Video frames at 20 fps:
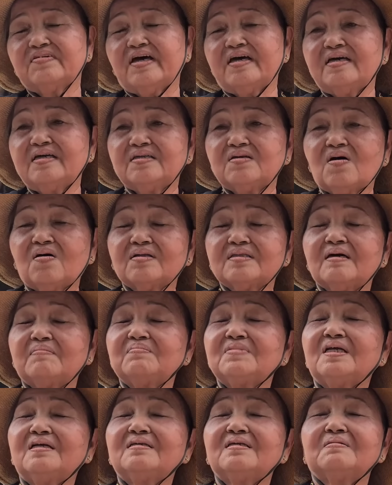vị cho
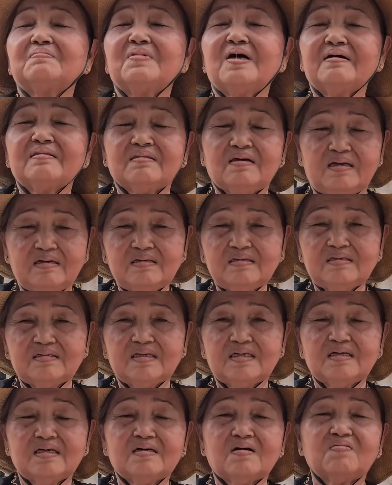tâm linh là mê tín
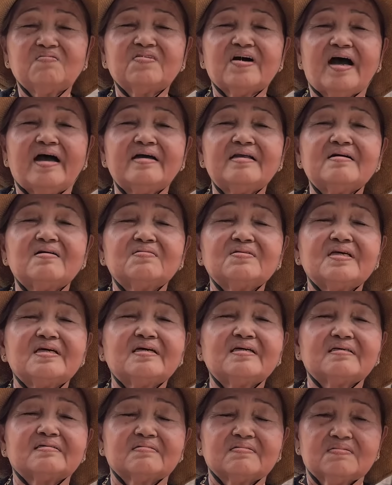nhưng không phải đâu
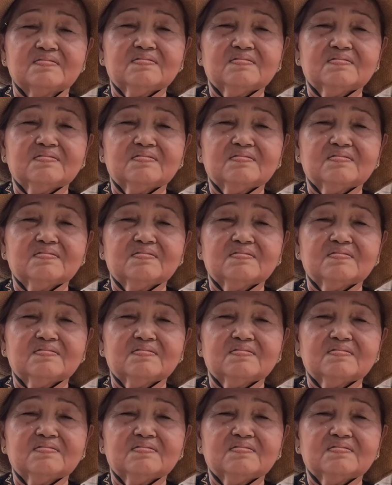nha